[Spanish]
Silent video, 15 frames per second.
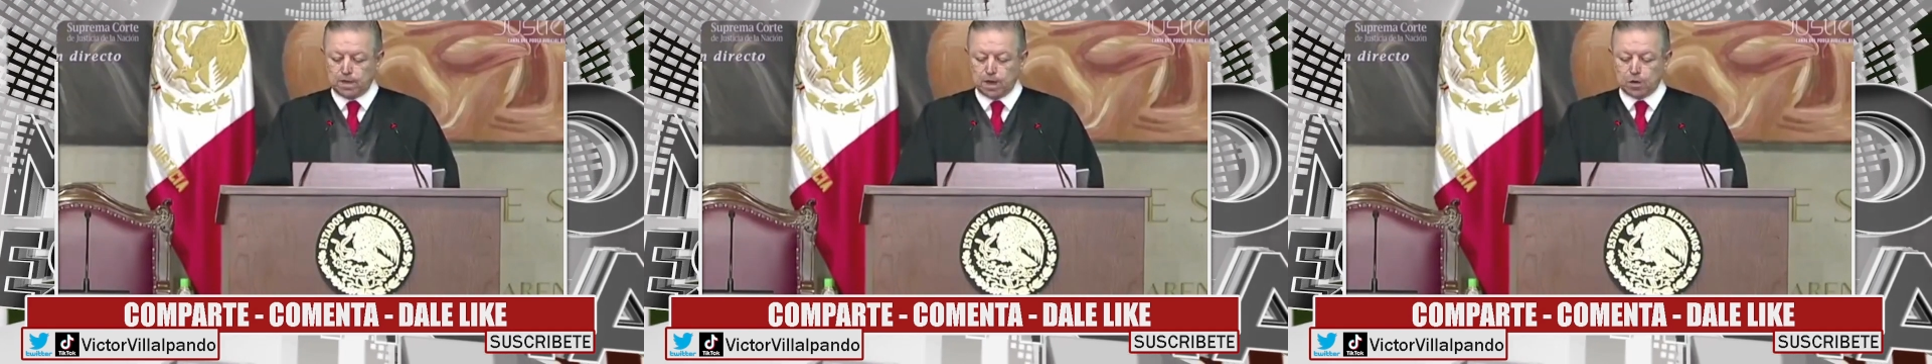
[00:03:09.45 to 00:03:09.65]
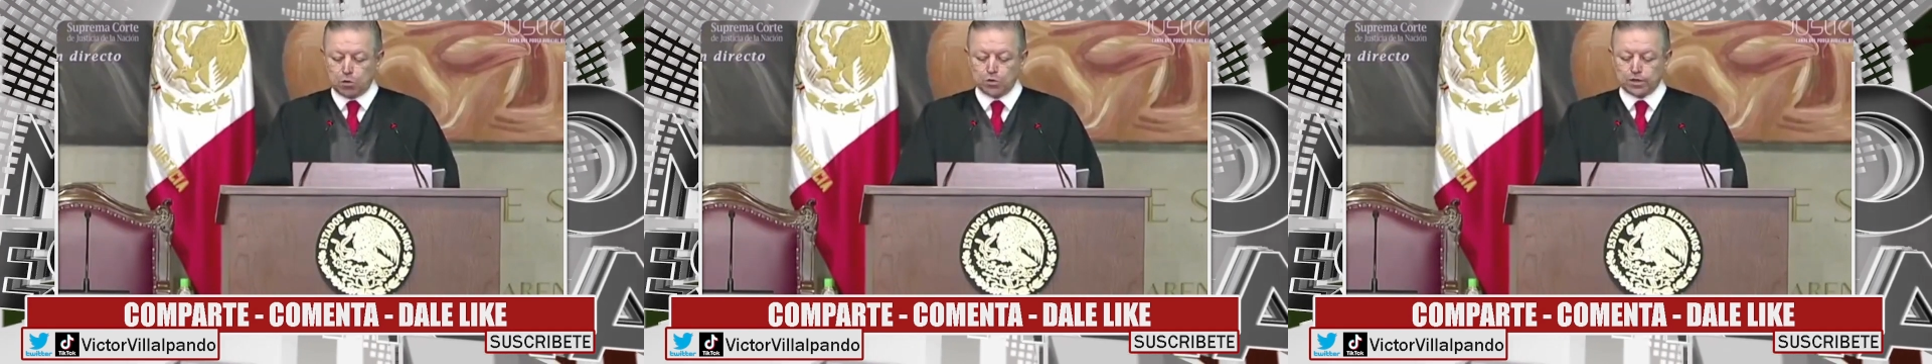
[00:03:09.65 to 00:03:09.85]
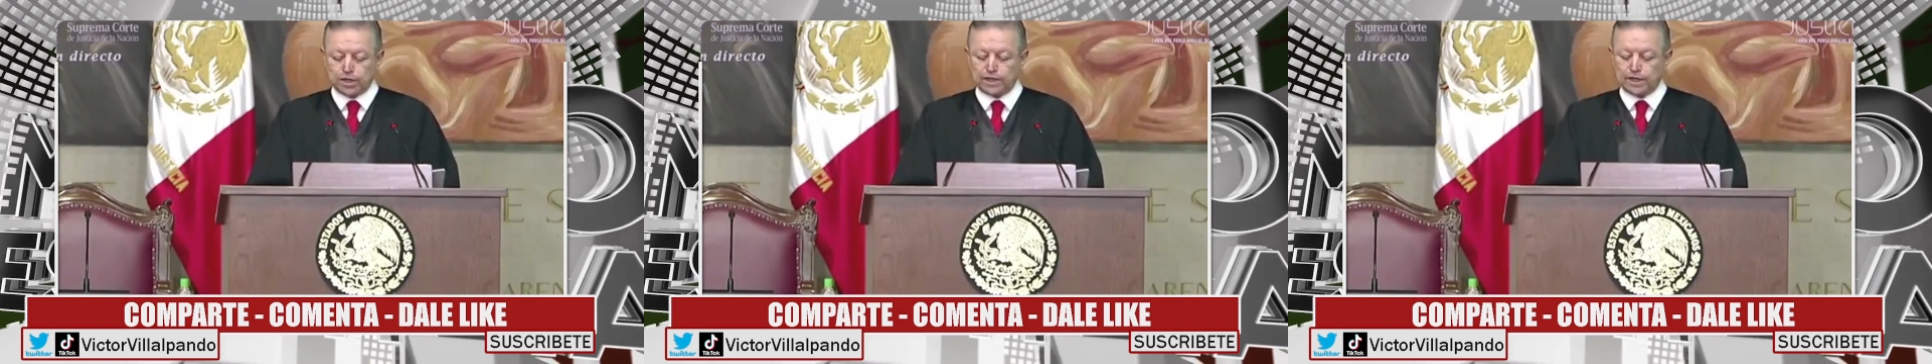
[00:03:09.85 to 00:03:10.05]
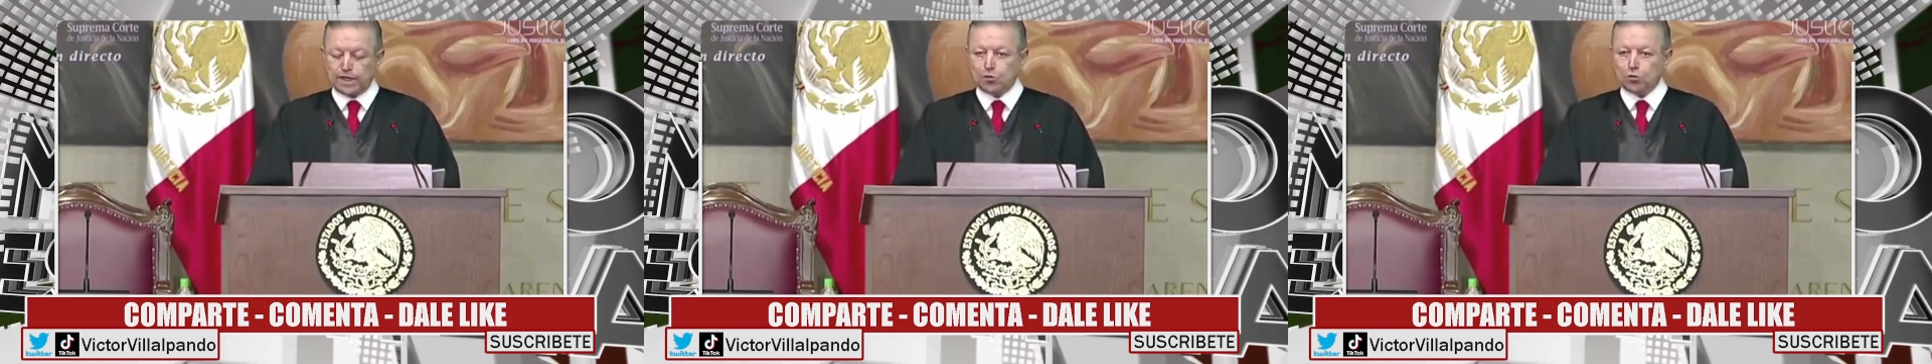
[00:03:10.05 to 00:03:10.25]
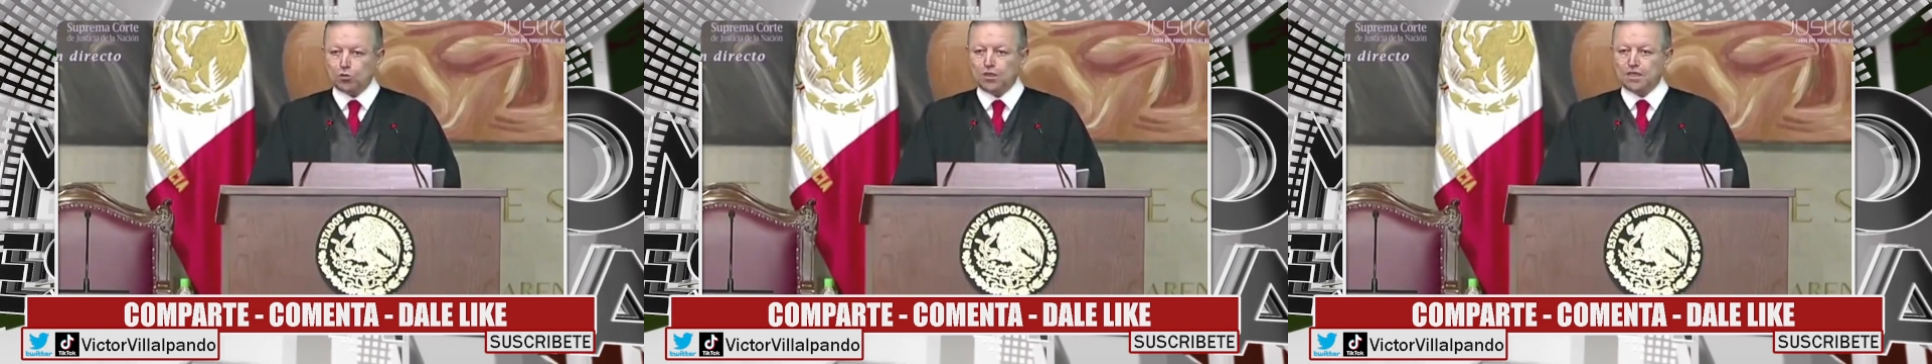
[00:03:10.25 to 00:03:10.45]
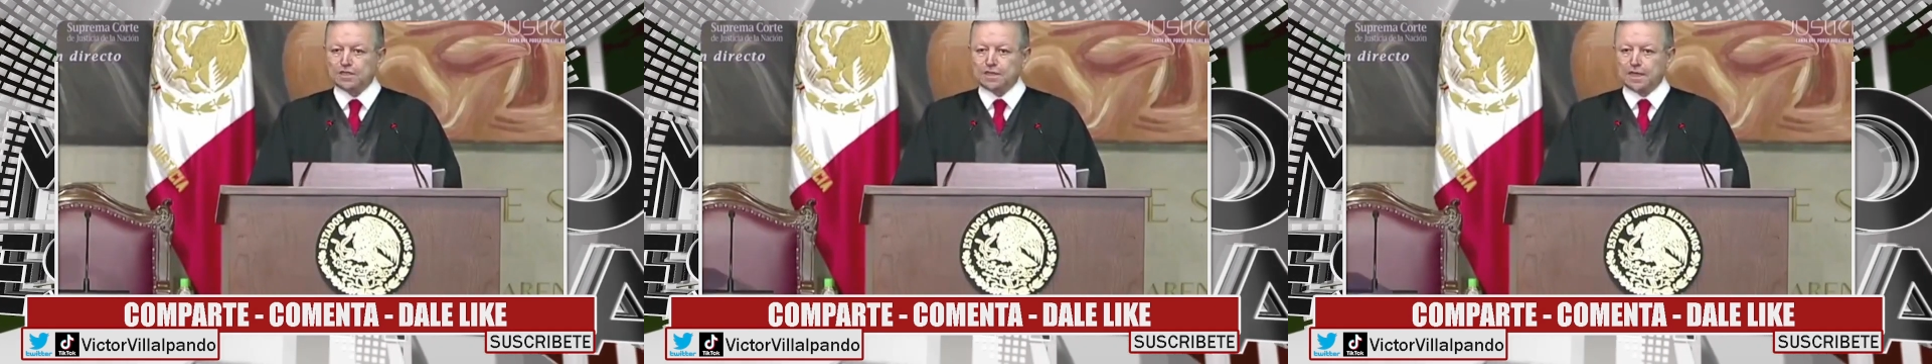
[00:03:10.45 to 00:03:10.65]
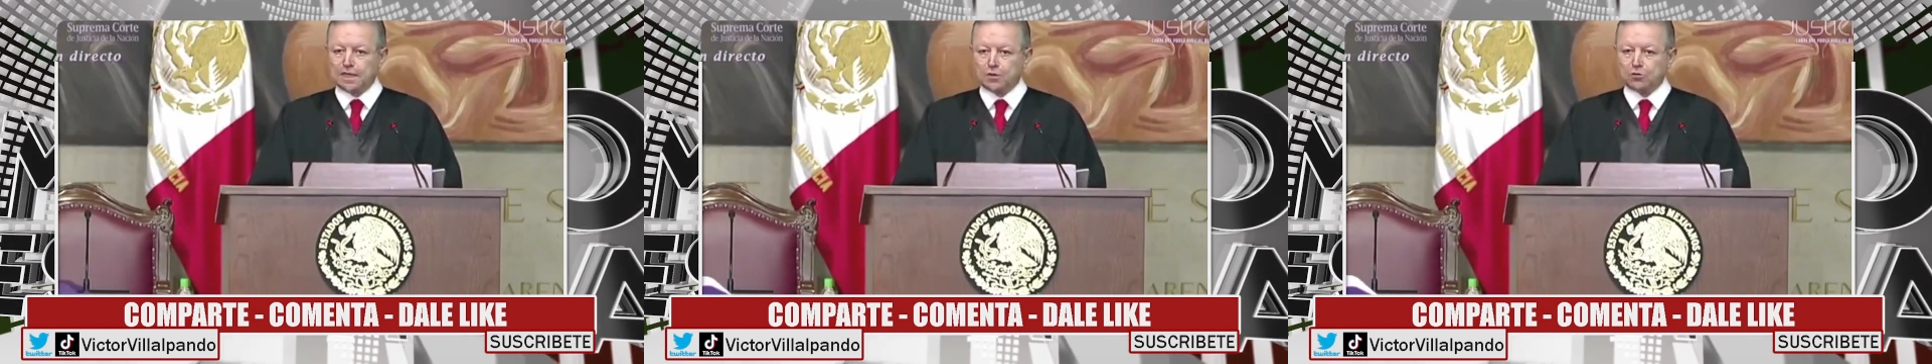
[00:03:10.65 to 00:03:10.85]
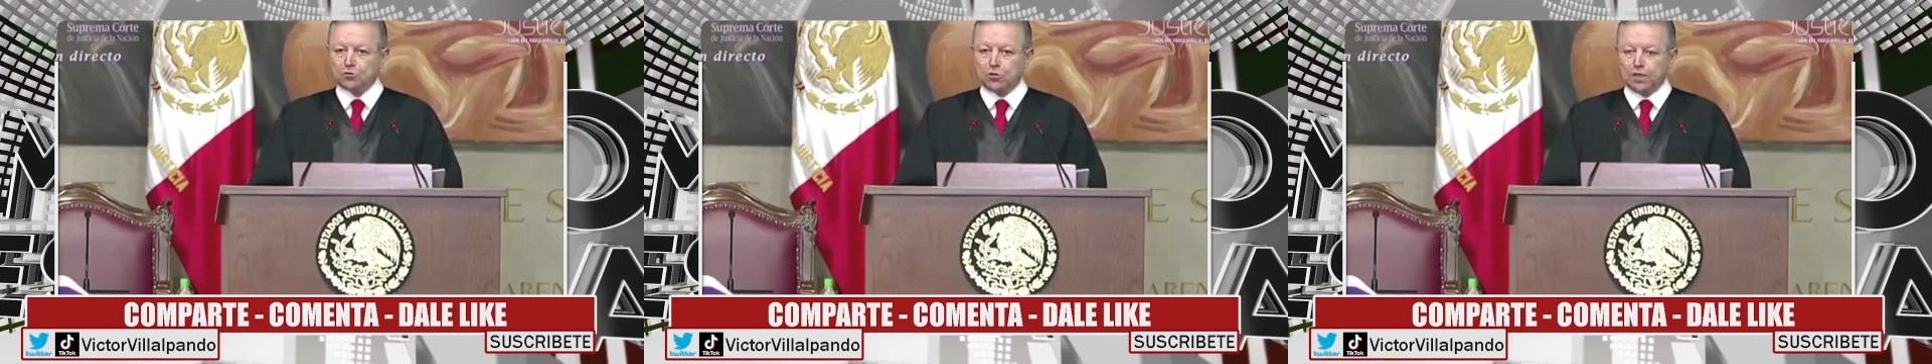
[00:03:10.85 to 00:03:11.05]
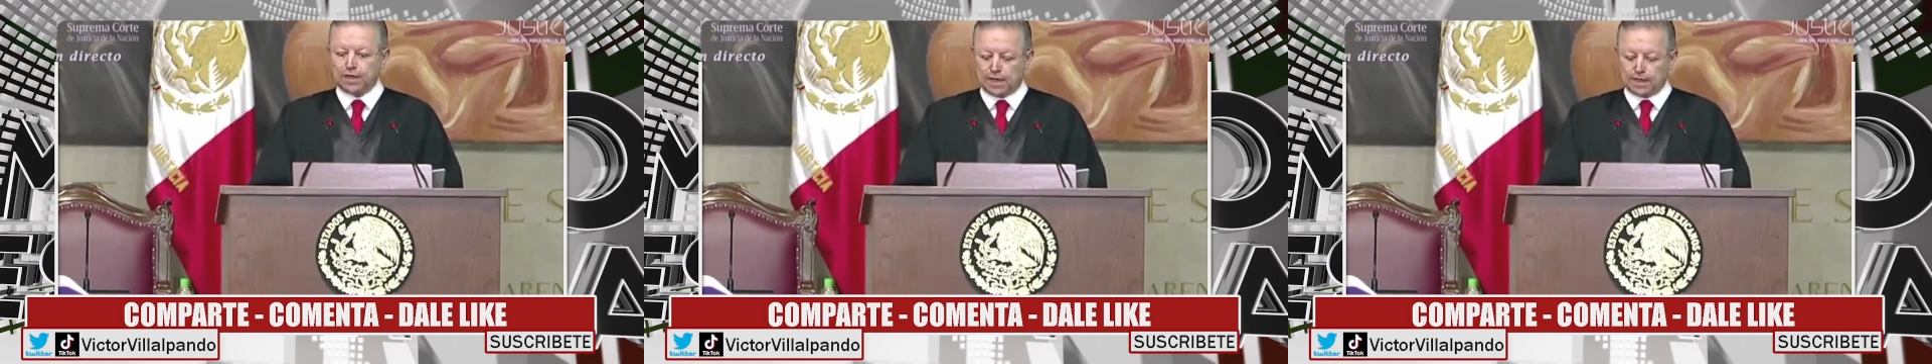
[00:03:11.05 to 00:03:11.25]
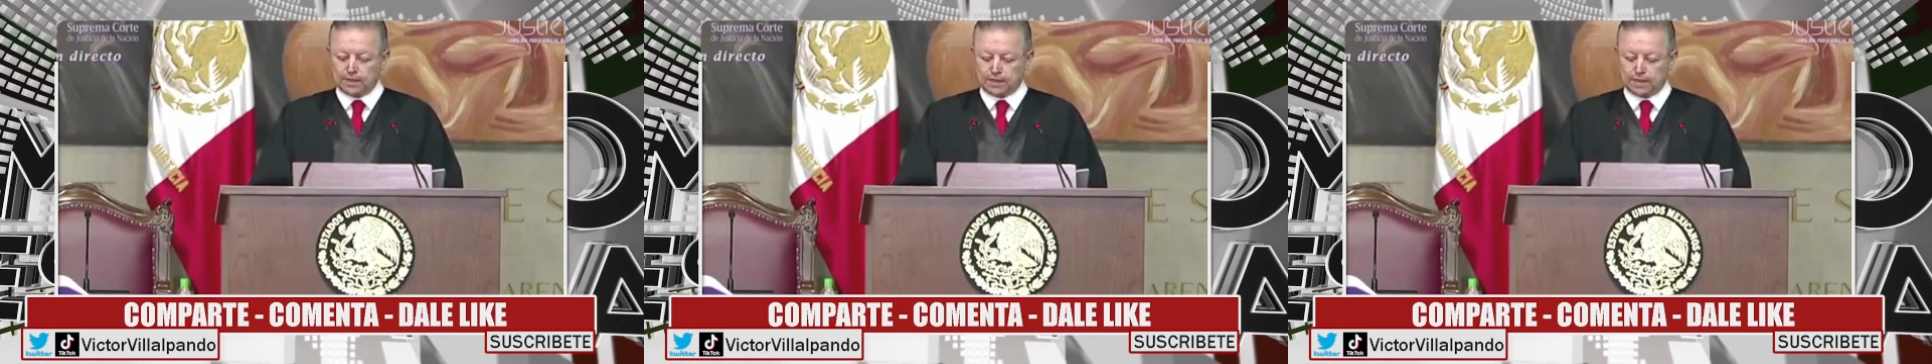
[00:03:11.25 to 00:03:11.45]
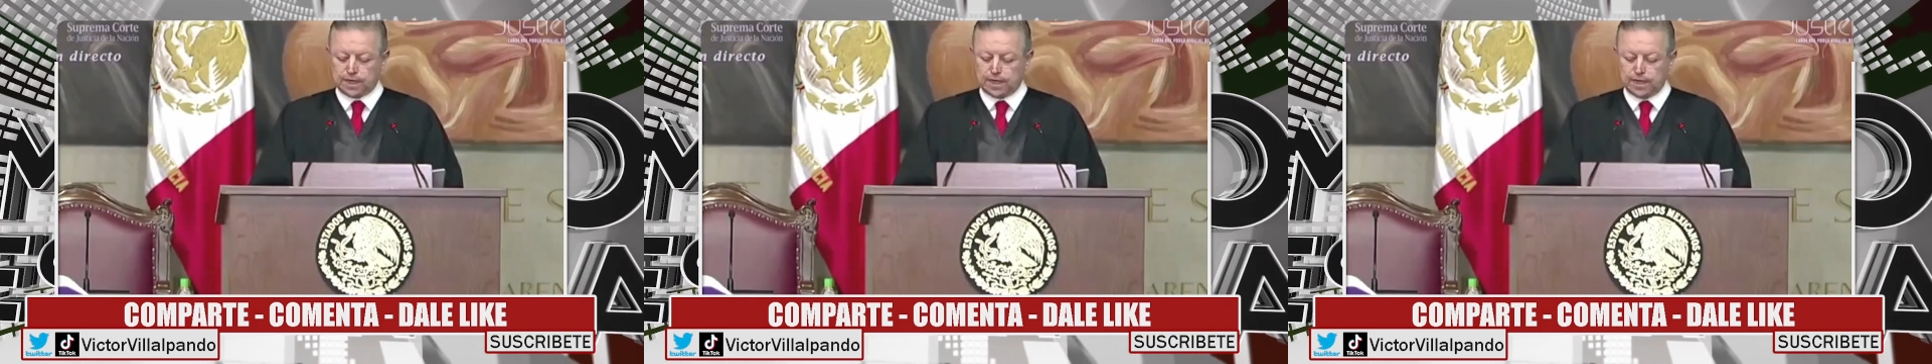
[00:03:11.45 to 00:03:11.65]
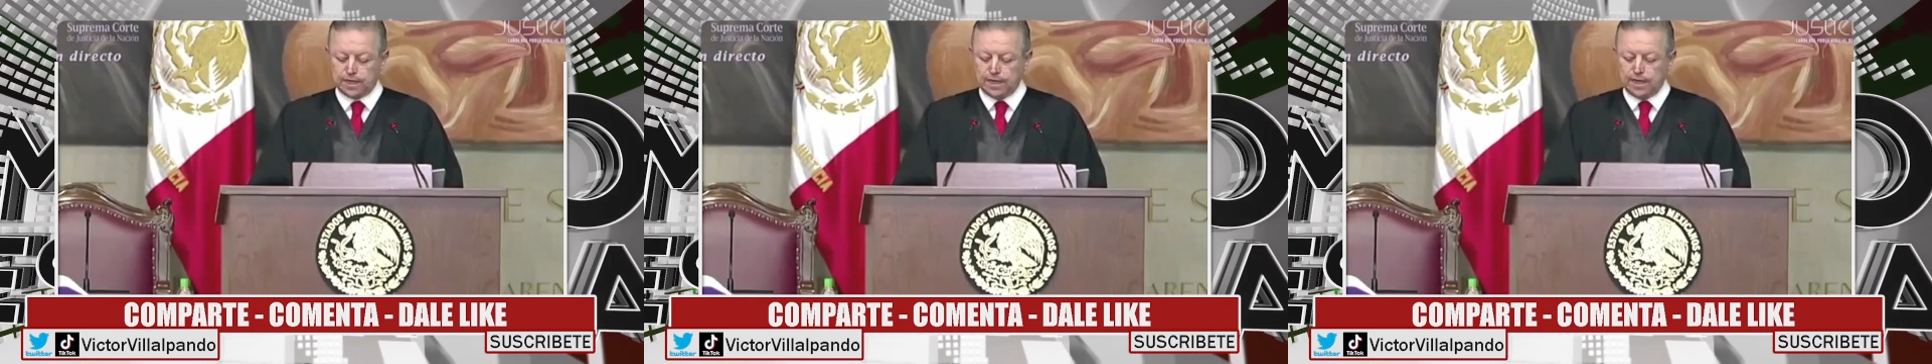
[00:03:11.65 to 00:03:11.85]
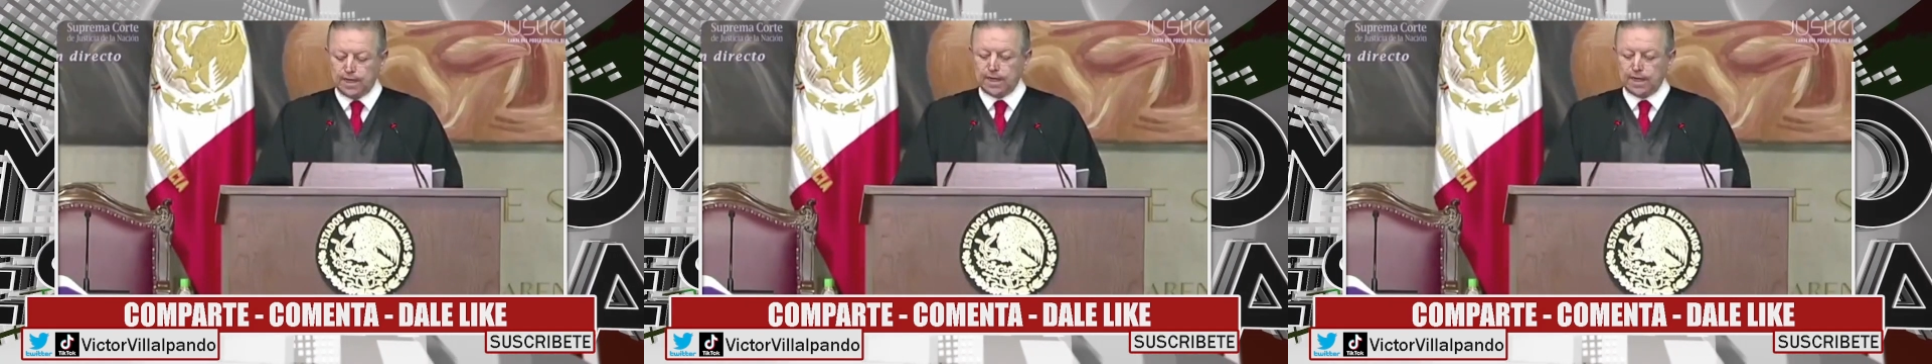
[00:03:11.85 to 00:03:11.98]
Bajo un criterio de cero tolerancia,